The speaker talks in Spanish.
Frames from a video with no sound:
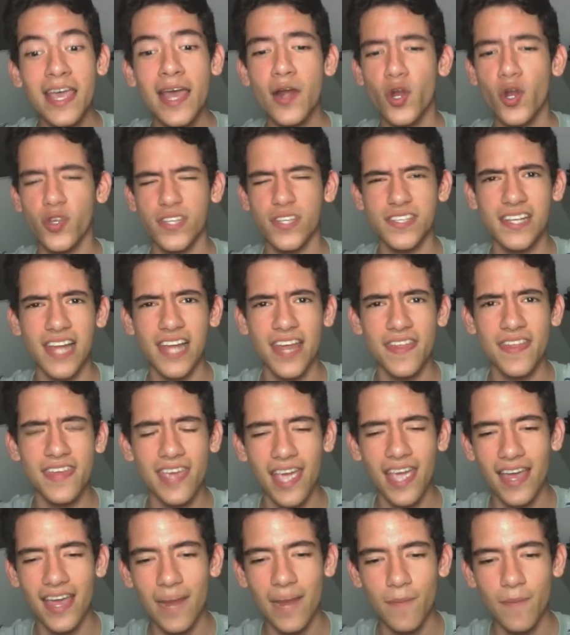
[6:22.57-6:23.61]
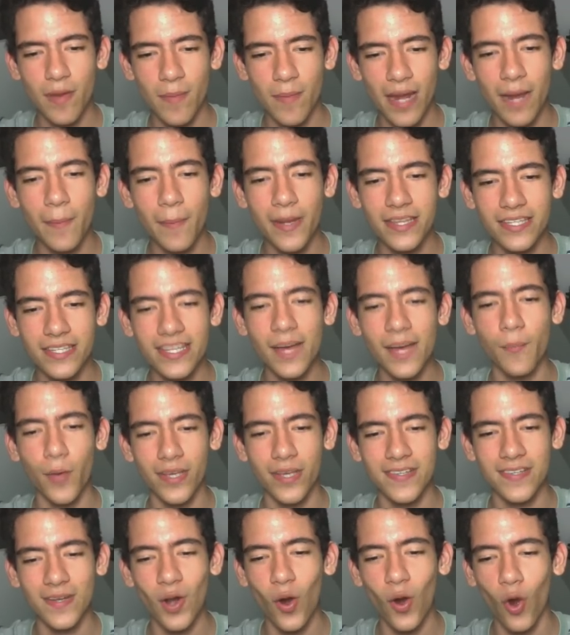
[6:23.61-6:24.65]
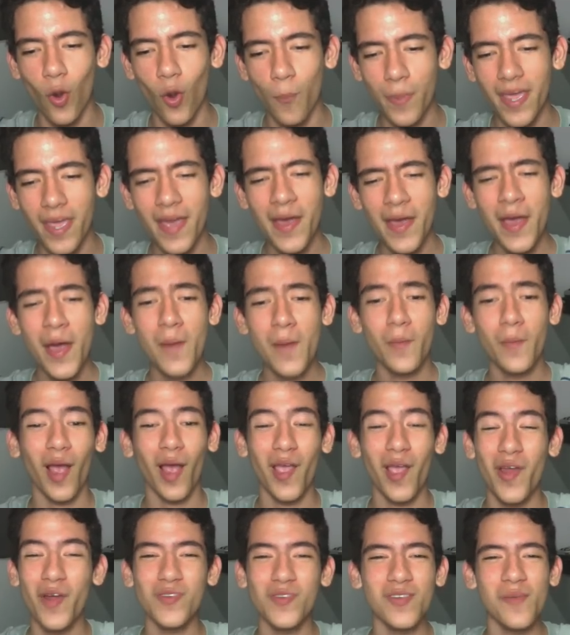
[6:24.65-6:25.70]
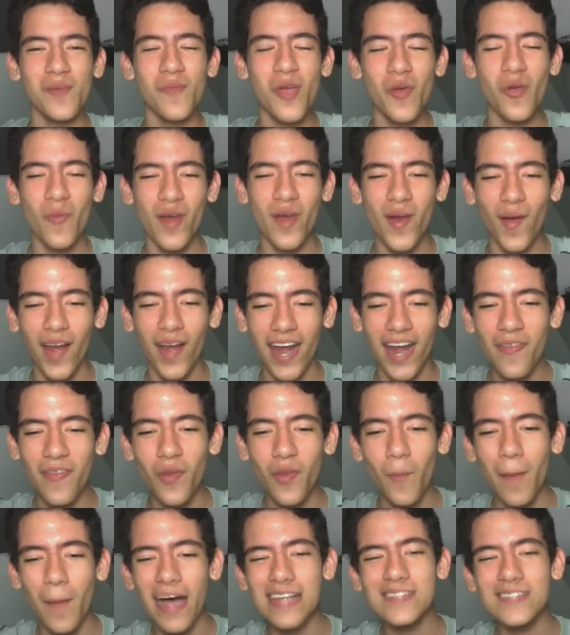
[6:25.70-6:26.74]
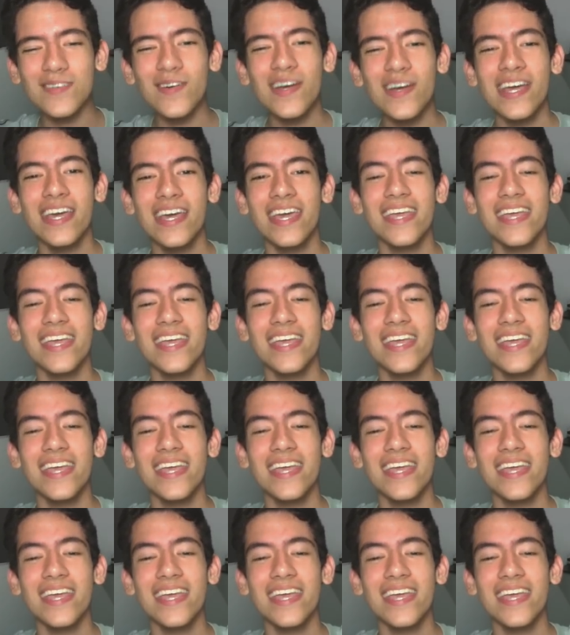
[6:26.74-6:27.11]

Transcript: No sé si les dije en la primera partida, pues sí los copié, porque yo no soy muy bueno creando mazos.